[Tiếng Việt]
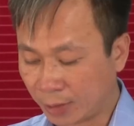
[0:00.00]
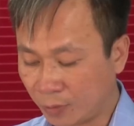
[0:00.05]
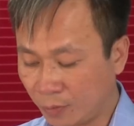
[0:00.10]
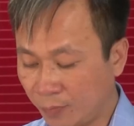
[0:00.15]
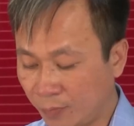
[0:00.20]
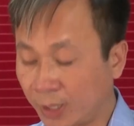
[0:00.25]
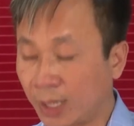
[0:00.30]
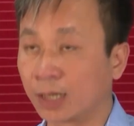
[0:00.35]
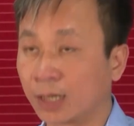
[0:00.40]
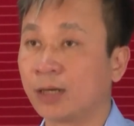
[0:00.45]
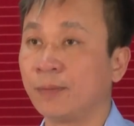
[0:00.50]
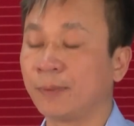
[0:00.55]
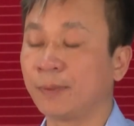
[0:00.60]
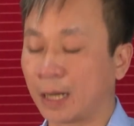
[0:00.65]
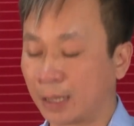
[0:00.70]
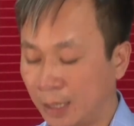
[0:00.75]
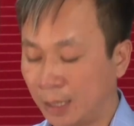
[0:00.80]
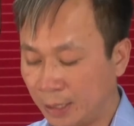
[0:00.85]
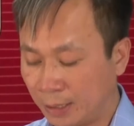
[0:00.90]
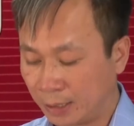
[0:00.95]
và đáp ứng
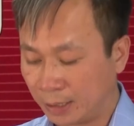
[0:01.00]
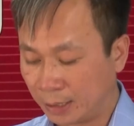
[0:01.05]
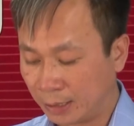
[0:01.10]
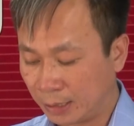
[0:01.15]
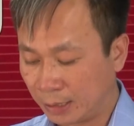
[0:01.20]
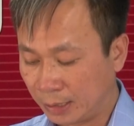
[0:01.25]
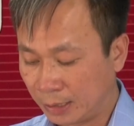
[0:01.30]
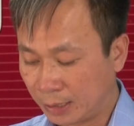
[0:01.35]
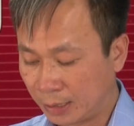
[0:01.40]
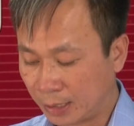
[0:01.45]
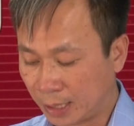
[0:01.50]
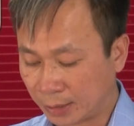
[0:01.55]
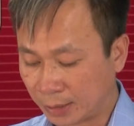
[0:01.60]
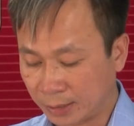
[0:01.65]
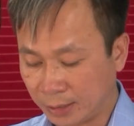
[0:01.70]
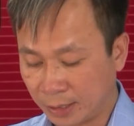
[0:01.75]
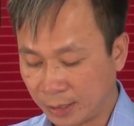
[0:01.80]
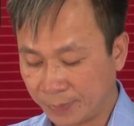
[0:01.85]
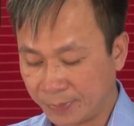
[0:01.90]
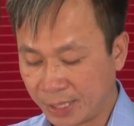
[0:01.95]
nguyện vọng của nhân dân.
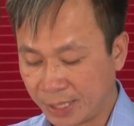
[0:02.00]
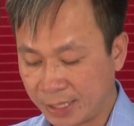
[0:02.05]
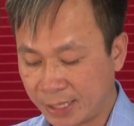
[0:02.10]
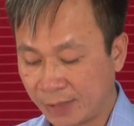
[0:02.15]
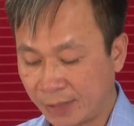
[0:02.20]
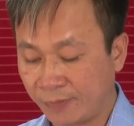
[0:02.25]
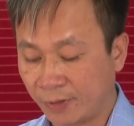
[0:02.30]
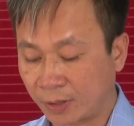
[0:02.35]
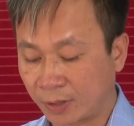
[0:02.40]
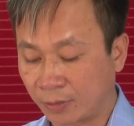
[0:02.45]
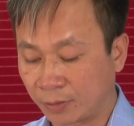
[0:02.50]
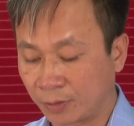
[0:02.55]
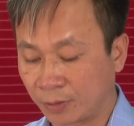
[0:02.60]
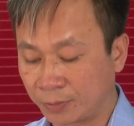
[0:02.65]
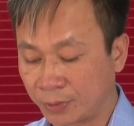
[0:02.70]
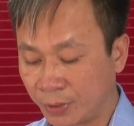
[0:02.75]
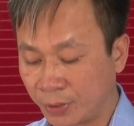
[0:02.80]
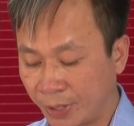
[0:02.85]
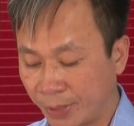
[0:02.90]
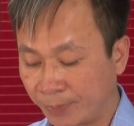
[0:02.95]
Đại
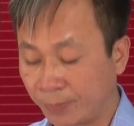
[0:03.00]
biểu Hội